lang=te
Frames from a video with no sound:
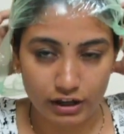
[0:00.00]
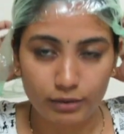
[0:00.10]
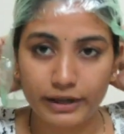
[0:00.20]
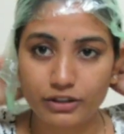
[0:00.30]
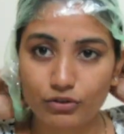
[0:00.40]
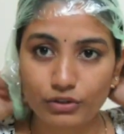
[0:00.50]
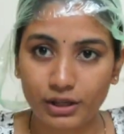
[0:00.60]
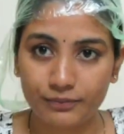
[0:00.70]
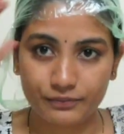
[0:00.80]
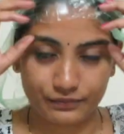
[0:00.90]
ఆయిల్
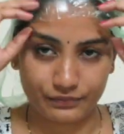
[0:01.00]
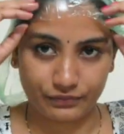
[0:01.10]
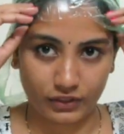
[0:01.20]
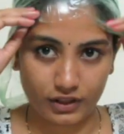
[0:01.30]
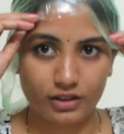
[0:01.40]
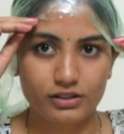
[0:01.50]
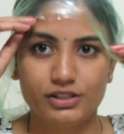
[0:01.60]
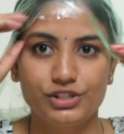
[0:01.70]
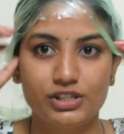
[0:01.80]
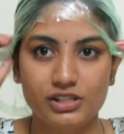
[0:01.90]
పెట్టుకొని
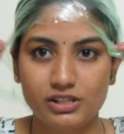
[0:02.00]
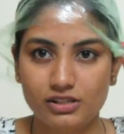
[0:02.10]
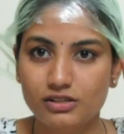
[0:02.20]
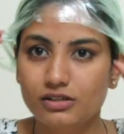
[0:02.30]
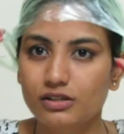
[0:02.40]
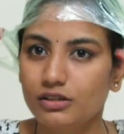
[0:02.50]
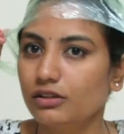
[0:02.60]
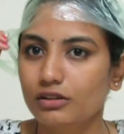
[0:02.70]
జస్ట్